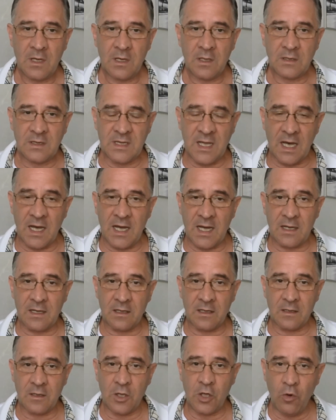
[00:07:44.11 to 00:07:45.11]

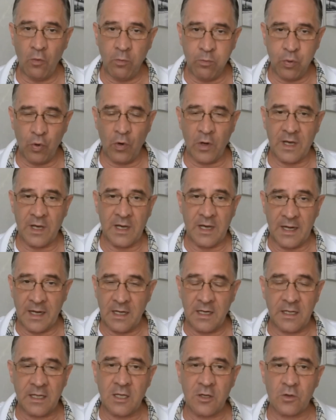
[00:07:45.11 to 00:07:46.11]
на любое
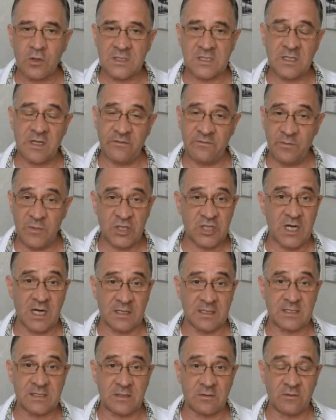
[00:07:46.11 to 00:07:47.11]
религиозное
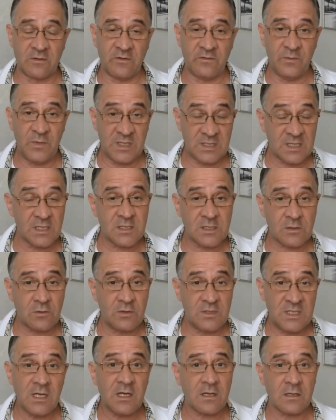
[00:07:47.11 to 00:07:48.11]
вмешательство в медицинскую
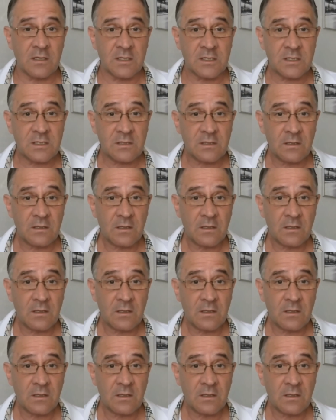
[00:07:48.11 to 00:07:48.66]
деятельность,